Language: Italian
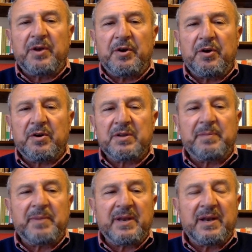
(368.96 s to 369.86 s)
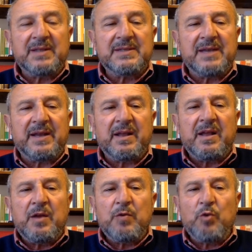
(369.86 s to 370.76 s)
a nord per realizzare
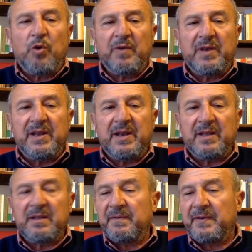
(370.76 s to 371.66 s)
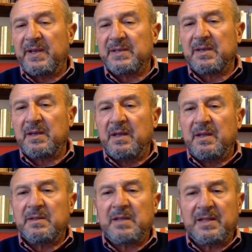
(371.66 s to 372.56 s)
nuove linee di difesa,
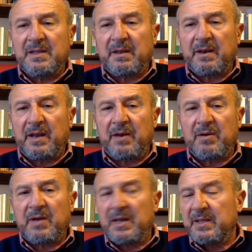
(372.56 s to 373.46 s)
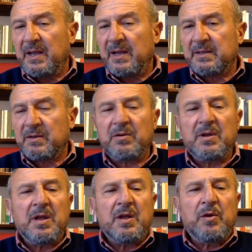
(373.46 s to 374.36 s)
dal Tirreno all'Adriatico,
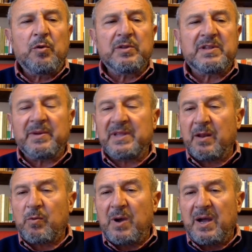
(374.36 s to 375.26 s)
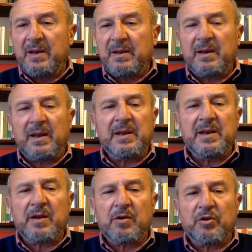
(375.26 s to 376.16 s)
l'ultima delle quali, la
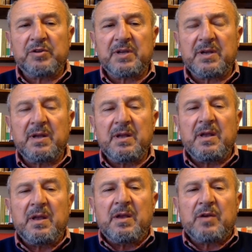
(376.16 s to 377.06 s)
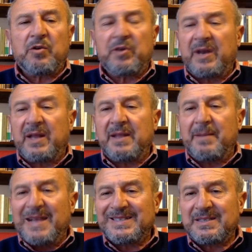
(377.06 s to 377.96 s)
linea gotica, correrà da
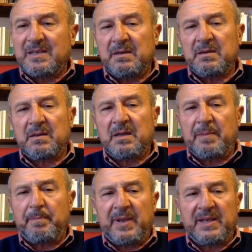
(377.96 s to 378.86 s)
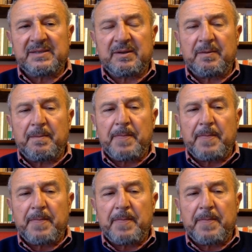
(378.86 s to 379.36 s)
Massa a Pesaro.